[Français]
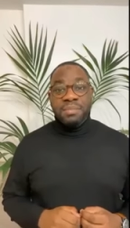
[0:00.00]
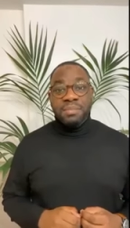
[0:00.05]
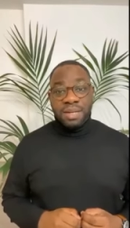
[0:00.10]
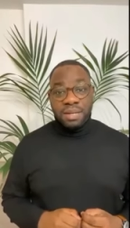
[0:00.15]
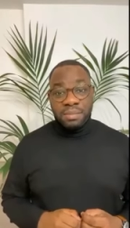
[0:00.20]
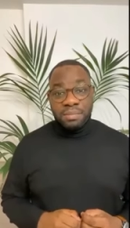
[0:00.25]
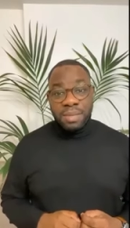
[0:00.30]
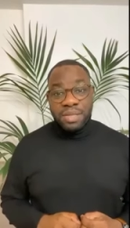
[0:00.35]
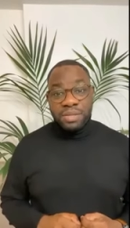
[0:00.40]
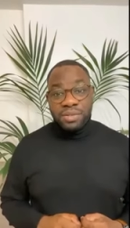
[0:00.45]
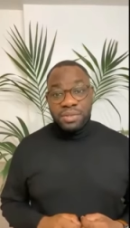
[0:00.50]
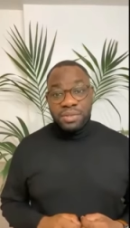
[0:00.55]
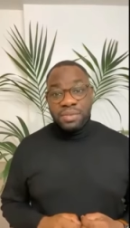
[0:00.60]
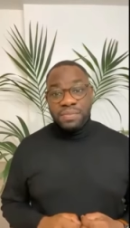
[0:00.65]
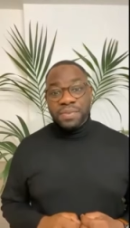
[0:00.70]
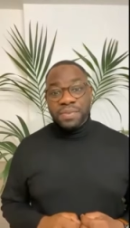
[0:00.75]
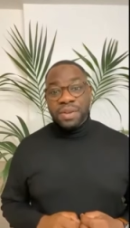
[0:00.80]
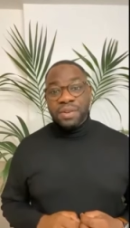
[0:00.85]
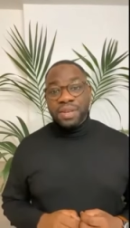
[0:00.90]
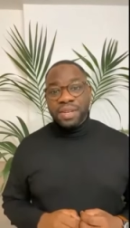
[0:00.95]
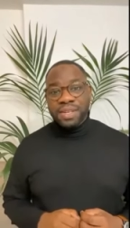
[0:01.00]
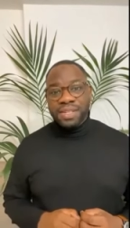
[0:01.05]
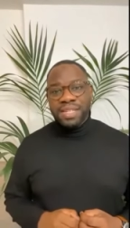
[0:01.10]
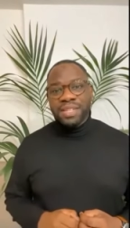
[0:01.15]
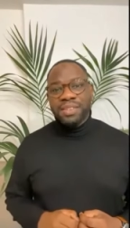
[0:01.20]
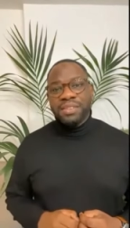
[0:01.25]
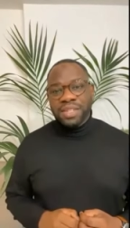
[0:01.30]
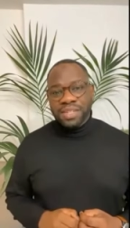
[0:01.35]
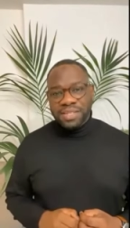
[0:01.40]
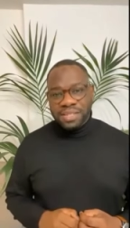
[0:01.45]
Mesdames, Messieurs, Onlésiennes,
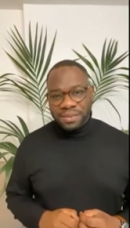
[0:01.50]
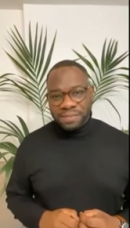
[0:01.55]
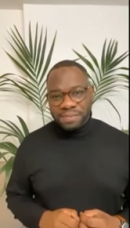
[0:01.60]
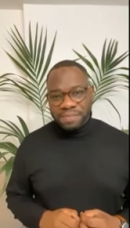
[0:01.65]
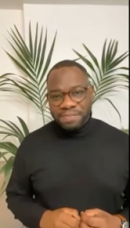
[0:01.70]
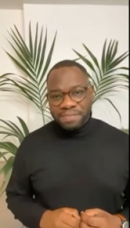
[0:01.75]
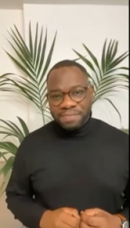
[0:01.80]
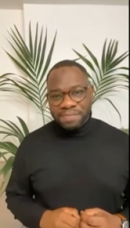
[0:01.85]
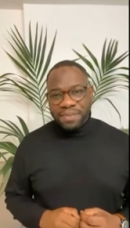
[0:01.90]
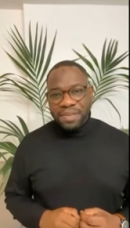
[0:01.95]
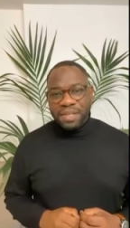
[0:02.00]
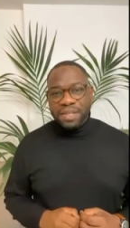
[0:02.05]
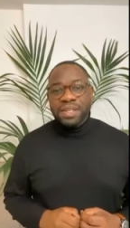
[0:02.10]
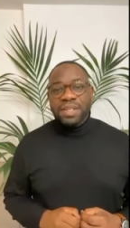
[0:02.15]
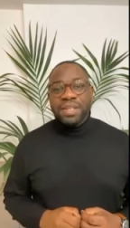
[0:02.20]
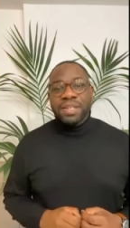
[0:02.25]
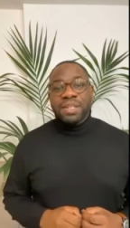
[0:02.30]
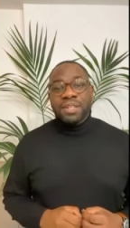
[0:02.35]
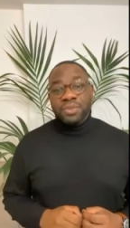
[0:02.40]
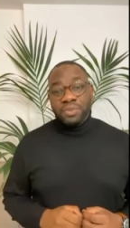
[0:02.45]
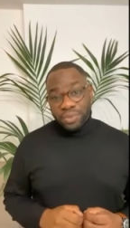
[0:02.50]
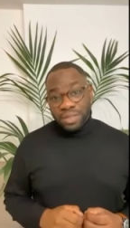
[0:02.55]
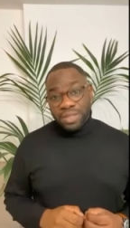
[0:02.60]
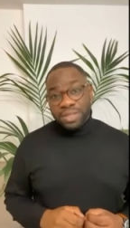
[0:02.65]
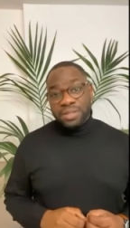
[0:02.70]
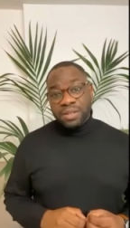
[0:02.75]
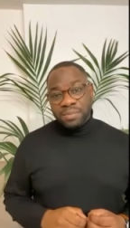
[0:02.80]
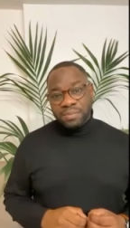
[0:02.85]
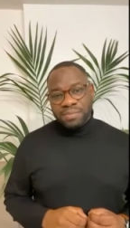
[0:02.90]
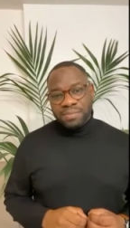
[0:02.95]
Onlésiens, nous y
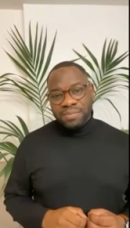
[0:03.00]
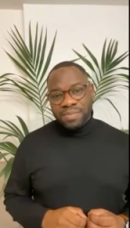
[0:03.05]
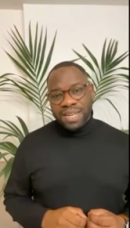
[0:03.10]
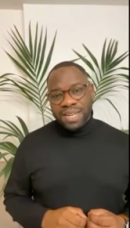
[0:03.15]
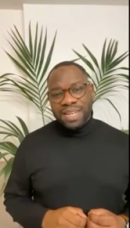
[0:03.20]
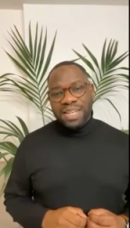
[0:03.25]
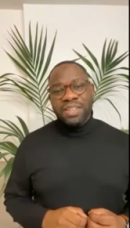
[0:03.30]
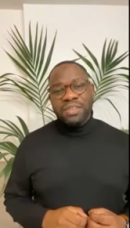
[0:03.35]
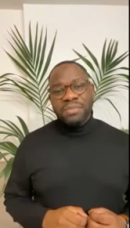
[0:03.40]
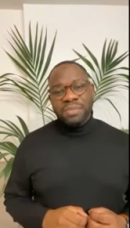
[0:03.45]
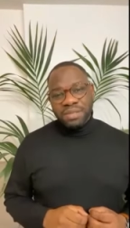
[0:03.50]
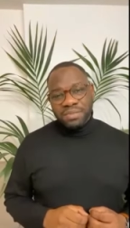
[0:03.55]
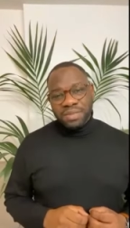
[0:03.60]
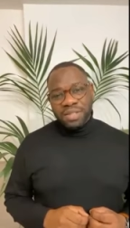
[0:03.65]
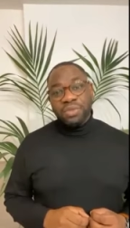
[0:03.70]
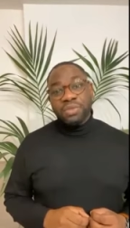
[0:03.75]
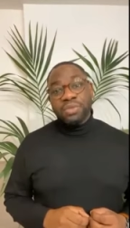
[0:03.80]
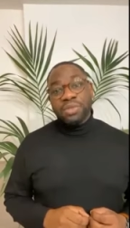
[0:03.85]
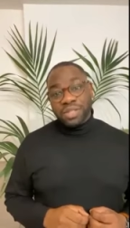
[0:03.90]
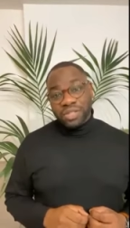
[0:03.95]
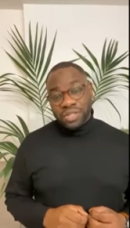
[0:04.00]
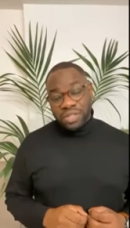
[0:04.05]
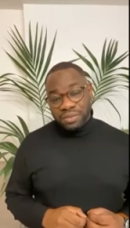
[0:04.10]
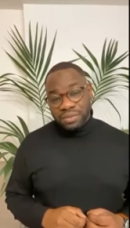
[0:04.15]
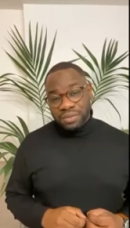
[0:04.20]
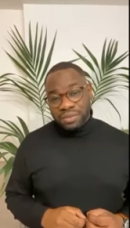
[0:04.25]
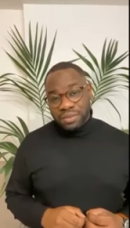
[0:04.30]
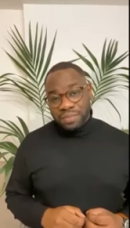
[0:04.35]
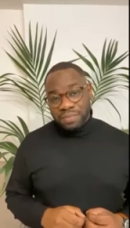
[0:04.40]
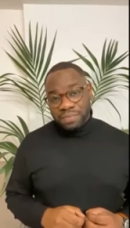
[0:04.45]
sommes. L'année 2022
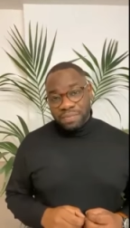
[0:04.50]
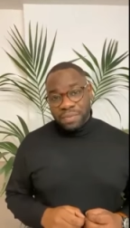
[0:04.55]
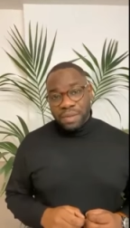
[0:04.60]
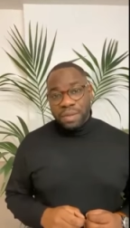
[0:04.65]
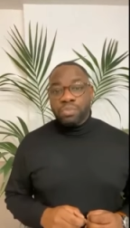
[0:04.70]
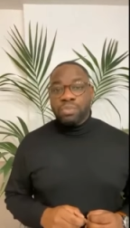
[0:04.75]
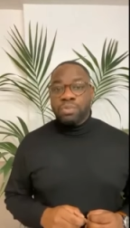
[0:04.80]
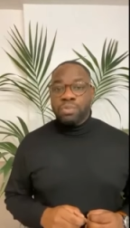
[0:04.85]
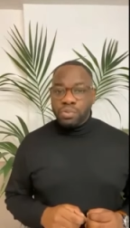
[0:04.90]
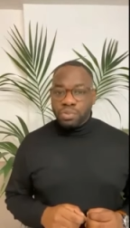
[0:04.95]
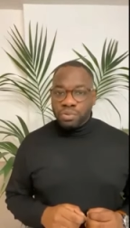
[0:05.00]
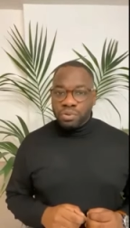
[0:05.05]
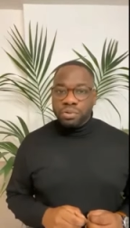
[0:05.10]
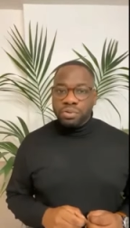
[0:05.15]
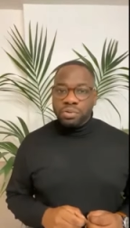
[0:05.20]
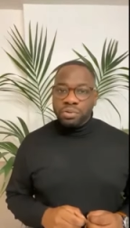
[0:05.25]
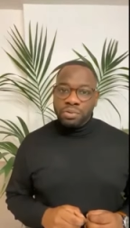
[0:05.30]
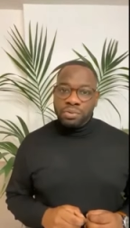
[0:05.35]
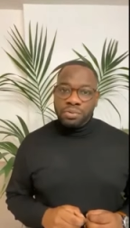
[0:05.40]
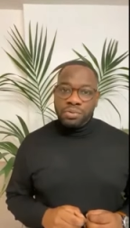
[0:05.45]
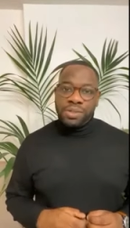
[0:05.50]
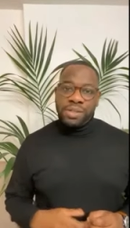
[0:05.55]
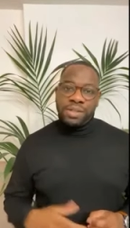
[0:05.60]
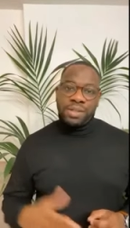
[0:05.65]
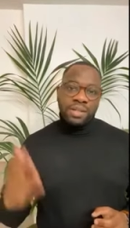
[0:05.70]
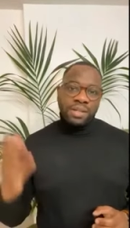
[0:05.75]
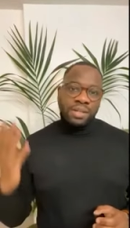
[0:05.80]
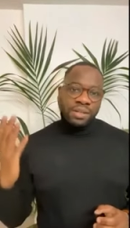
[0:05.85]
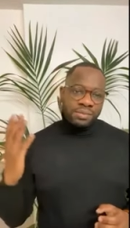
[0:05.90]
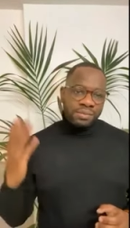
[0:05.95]
s'achève. Pour beaucoup d'entre nous, cette
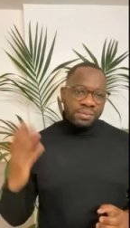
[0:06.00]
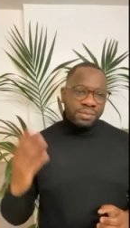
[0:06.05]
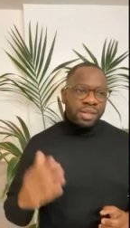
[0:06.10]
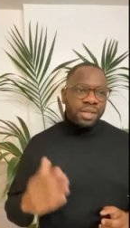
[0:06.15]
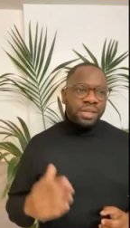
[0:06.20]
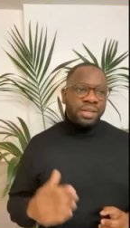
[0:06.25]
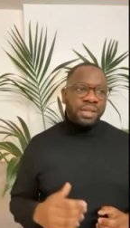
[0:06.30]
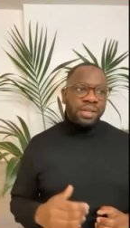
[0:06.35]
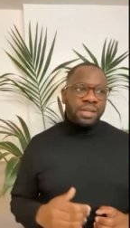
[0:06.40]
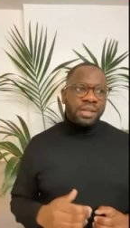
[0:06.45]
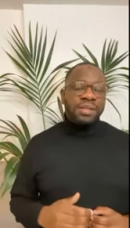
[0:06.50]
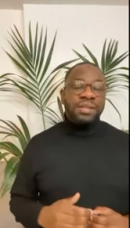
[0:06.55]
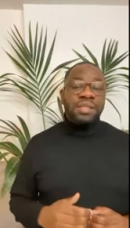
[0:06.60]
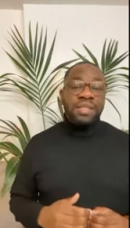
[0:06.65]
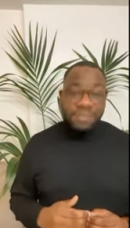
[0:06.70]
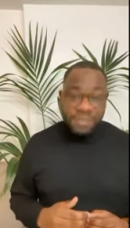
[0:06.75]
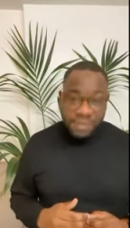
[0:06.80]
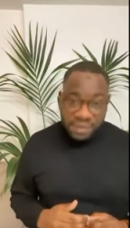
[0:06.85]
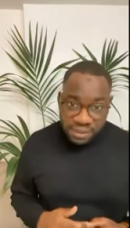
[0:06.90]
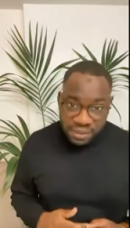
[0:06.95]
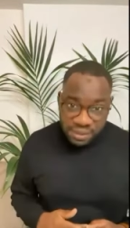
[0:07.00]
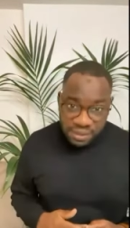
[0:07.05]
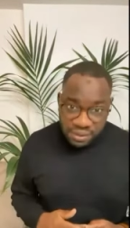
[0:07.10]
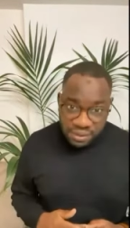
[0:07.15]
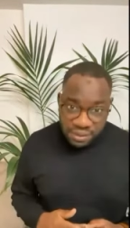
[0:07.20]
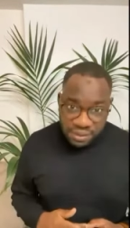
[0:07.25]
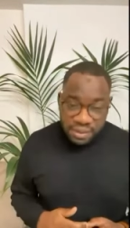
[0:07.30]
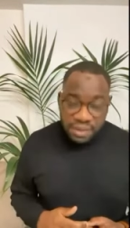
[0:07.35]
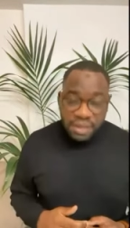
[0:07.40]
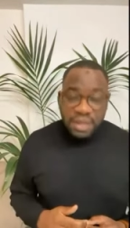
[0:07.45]
année fut une année difficile,
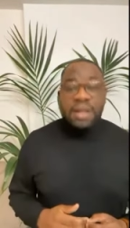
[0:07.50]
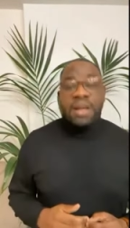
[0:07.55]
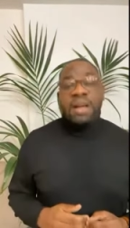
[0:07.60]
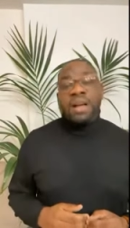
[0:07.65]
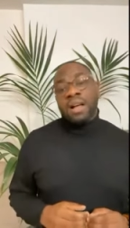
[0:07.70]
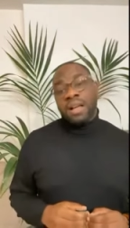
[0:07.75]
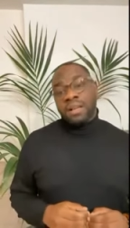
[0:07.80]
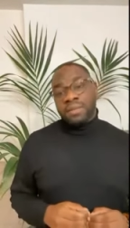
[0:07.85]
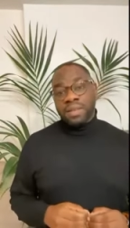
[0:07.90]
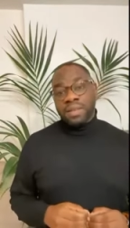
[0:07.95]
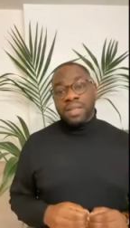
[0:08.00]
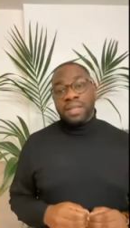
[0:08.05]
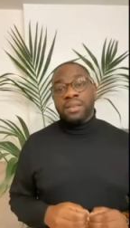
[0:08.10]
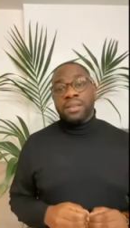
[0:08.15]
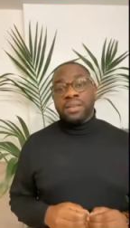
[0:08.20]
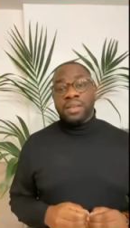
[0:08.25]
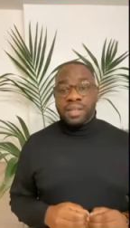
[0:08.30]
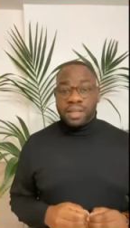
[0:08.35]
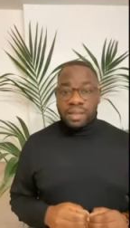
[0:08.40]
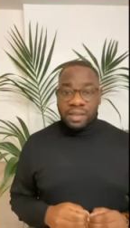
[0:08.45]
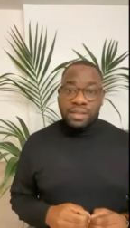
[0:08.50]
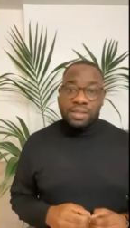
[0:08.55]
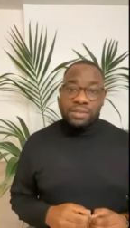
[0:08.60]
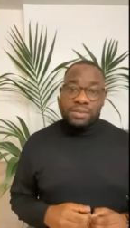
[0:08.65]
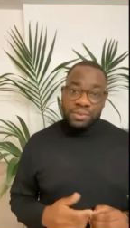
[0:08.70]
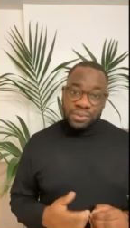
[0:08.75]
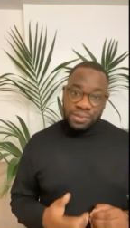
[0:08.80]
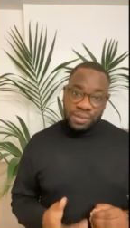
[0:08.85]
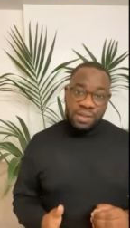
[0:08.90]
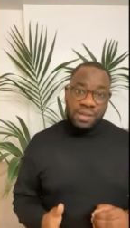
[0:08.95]
avec les crises
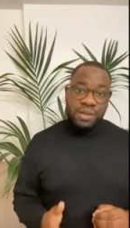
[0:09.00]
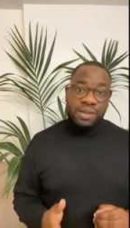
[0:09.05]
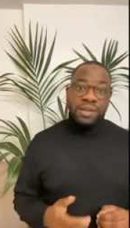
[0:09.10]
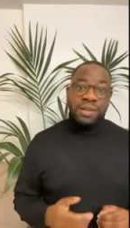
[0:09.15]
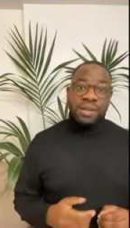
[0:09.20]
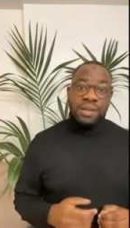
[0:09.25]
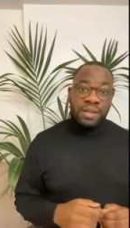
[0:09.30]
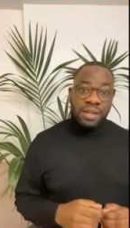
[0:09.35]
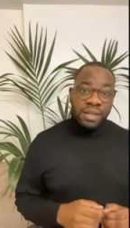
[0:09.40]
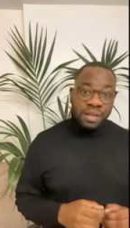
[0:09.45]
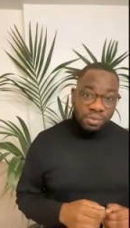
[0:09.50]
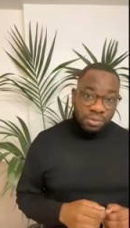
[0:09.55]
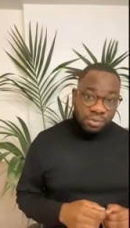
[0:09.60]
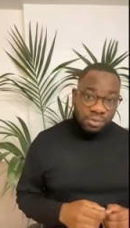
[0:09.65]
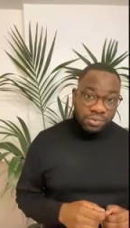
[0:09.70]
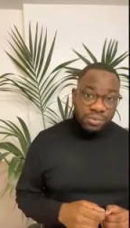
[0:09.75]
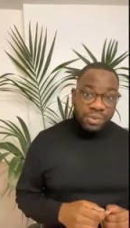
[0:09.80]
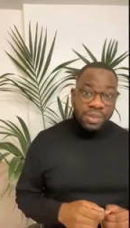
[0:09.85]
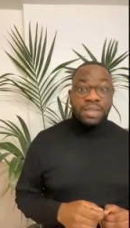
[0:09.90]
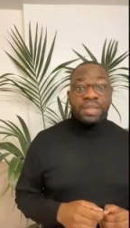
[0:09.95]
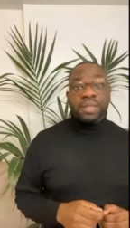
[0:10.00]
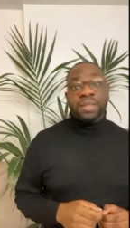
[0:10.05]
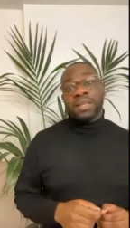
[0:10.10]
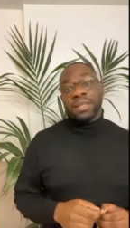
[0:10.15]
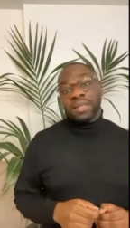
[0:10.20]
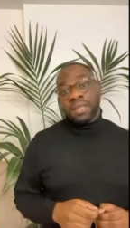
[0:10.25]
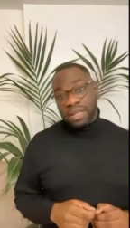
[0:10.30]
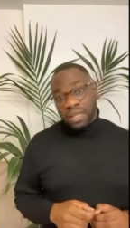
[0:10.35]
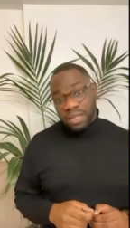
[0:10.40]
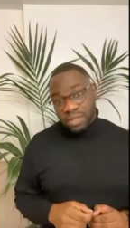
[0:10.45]
sociales, économiques,
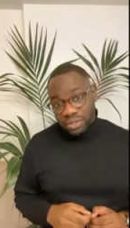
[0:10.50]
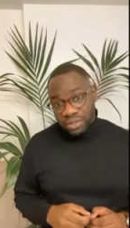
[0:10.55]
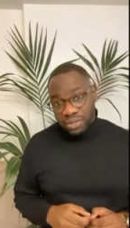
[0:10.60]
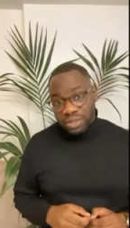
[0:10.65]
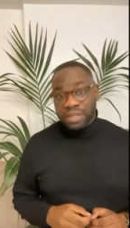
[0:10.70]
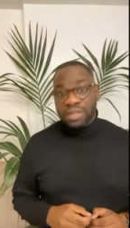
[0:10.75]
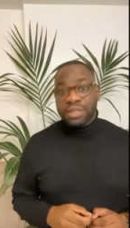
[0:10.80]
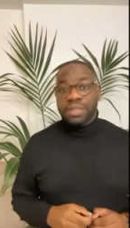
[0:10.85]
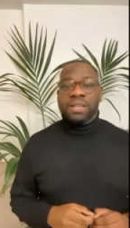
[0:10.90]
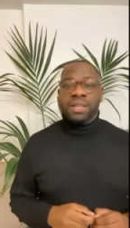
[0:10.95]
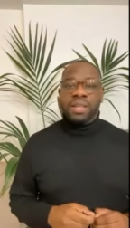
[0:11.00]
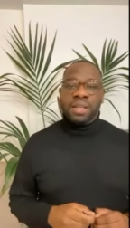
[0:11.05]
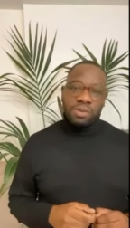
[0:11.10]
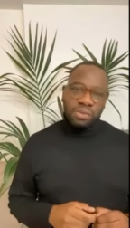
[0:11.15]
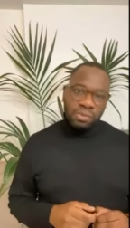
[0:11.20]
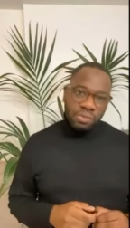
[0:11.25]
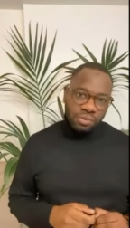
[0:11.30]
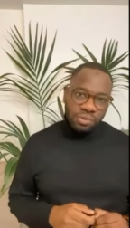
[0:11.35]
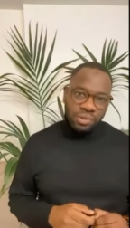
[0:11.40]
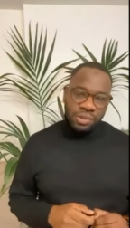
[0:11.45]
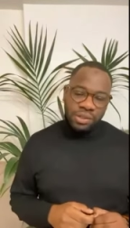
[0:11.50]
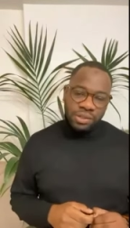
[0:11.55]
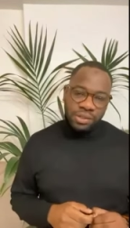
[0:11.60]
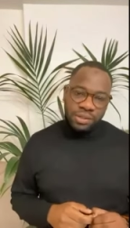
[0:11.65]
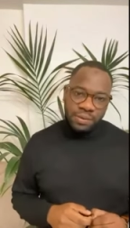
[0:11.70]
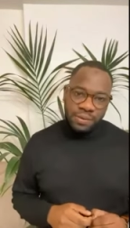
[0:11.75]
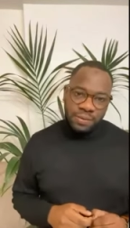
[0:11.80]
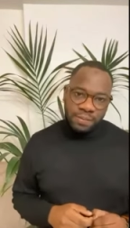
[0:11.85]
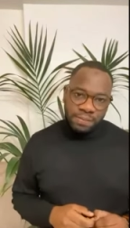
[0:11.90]
énergétiques et écologiques.